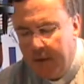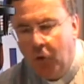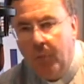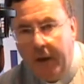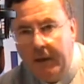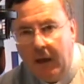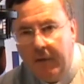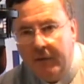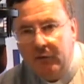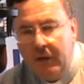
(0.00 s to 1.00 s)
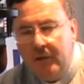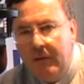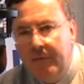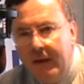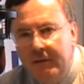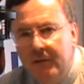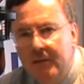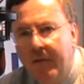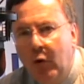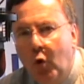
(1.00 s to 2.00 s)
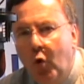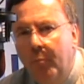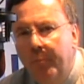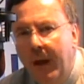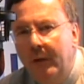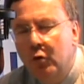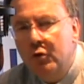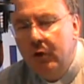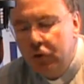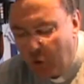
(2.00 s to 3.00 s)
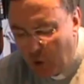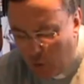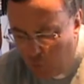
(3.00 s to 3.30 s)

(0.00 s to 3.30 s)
Commenta l'Evangelista, infatti stavano compiendosi i giorni in